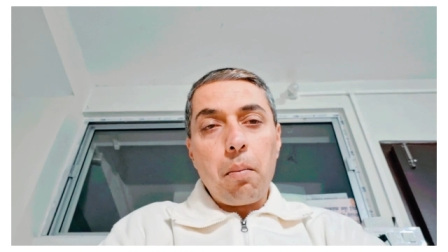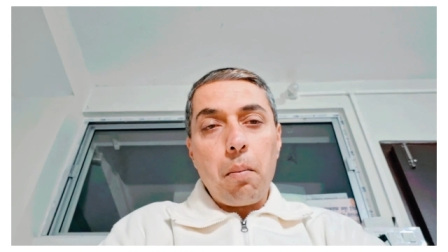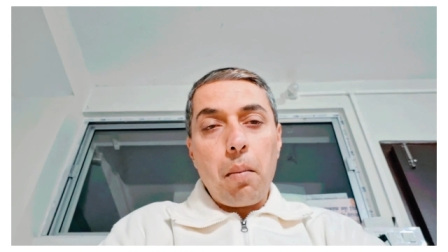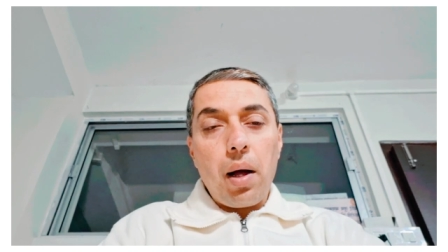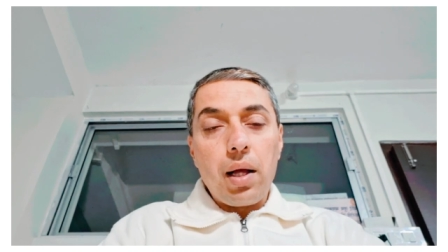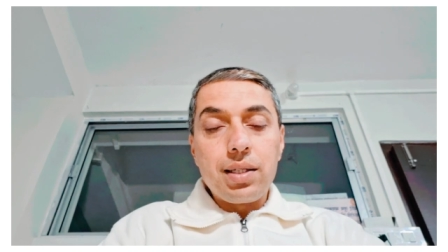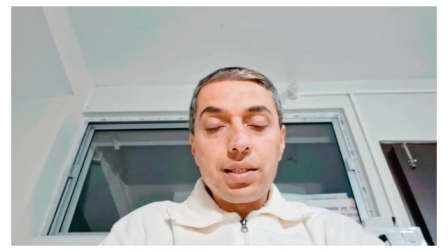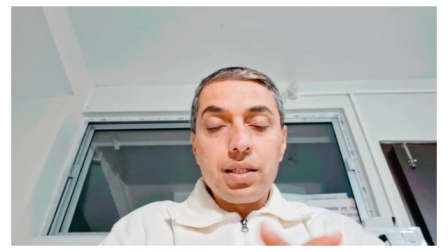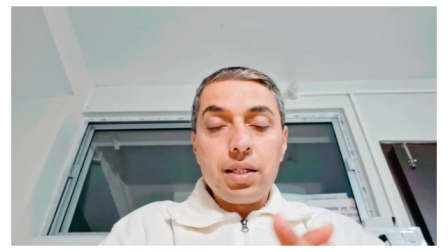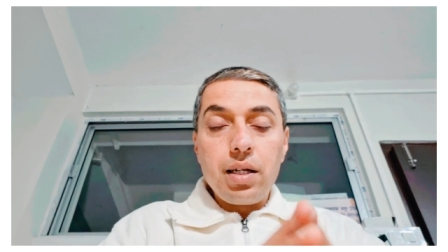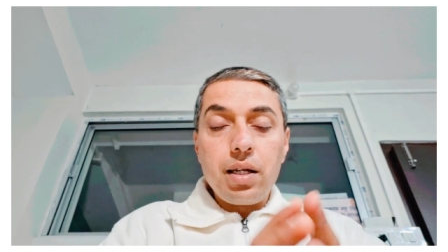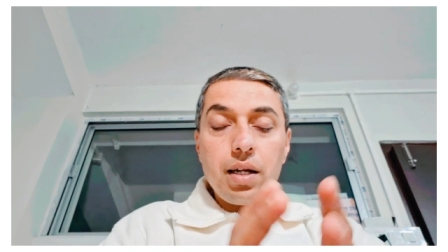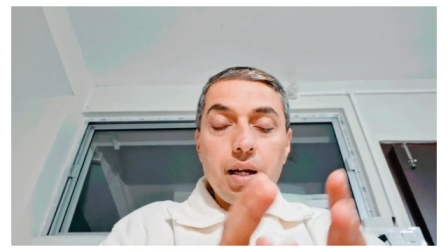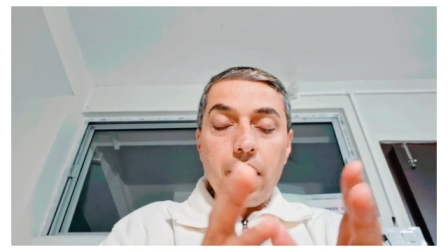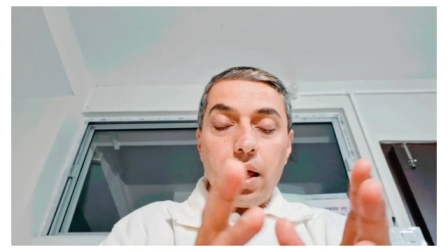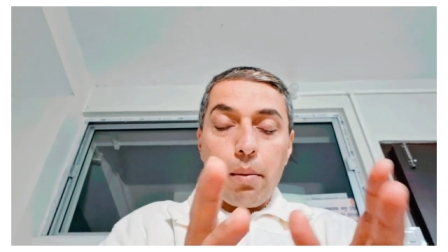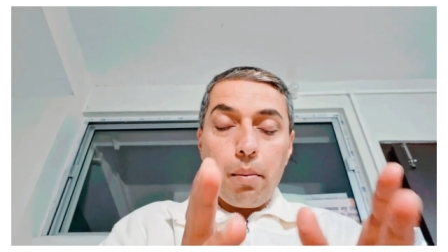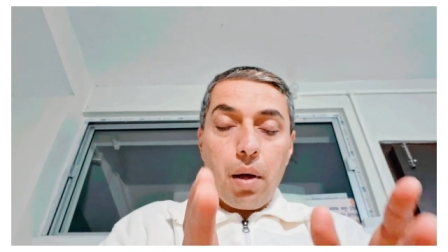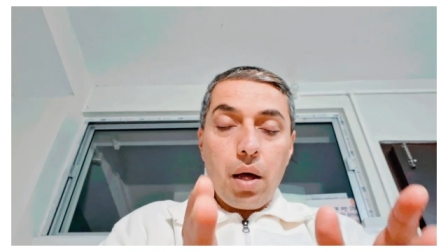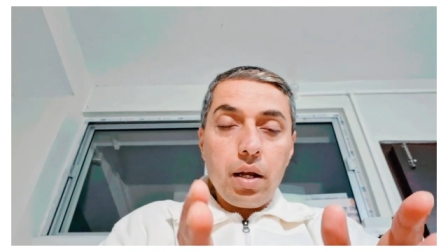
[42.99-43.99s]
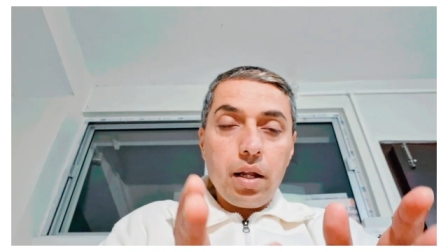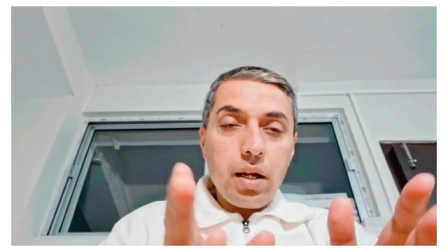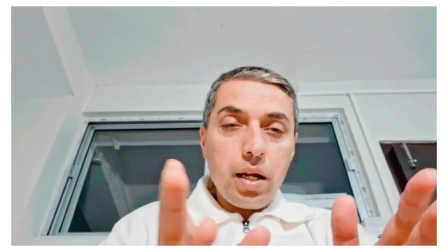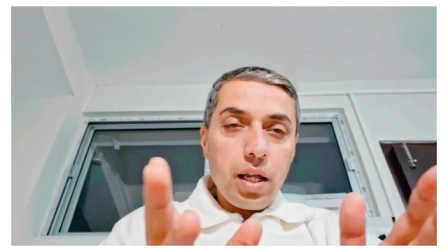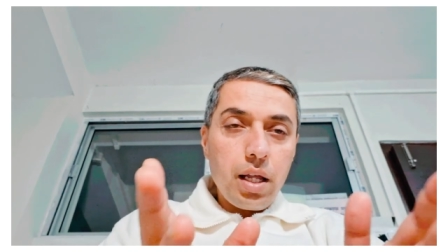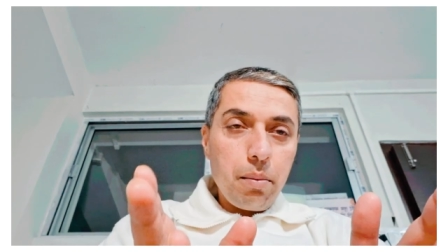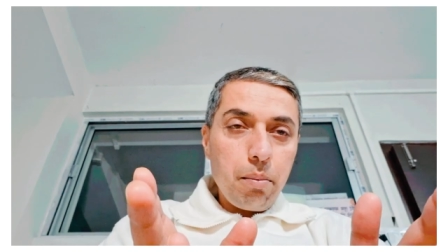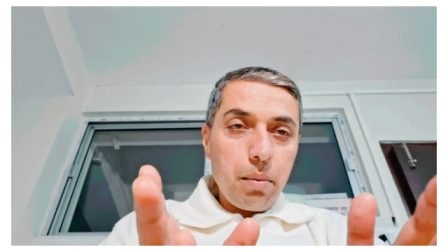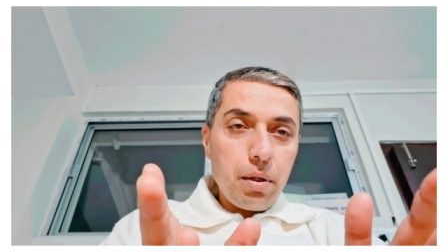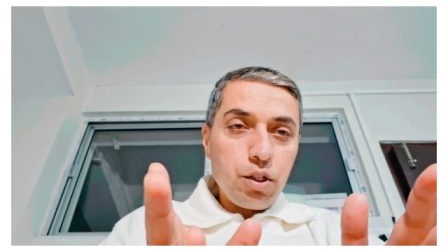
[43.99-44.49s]
मास्टर रहमान
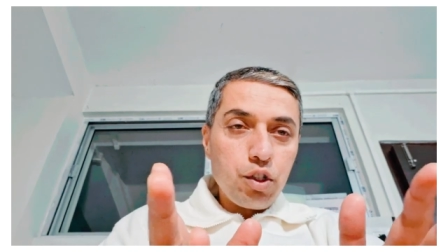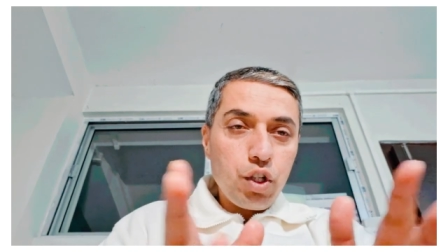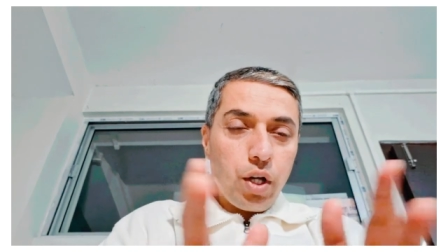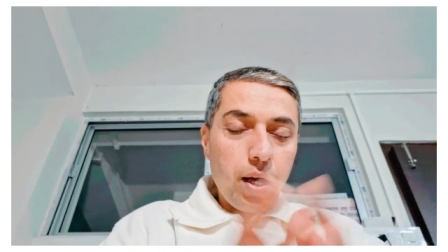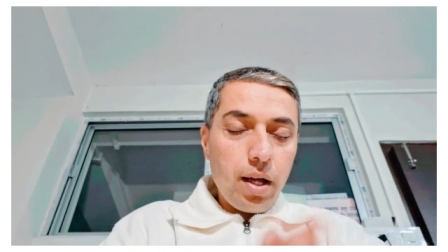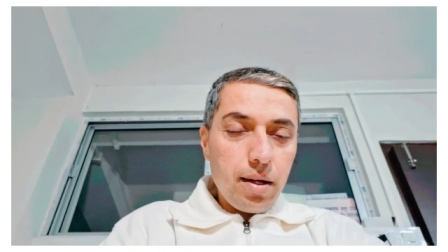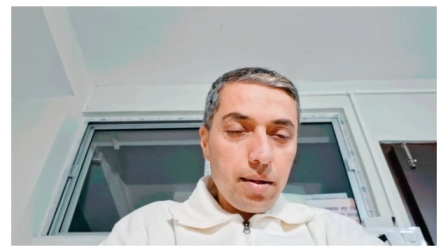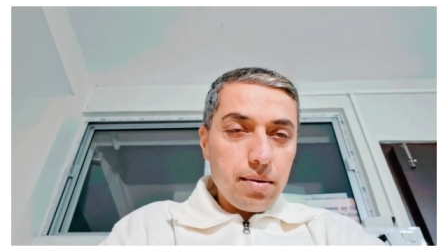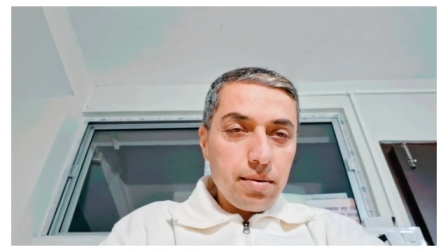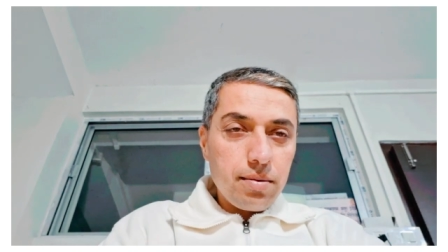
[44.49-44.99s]
रहीम बन जाएं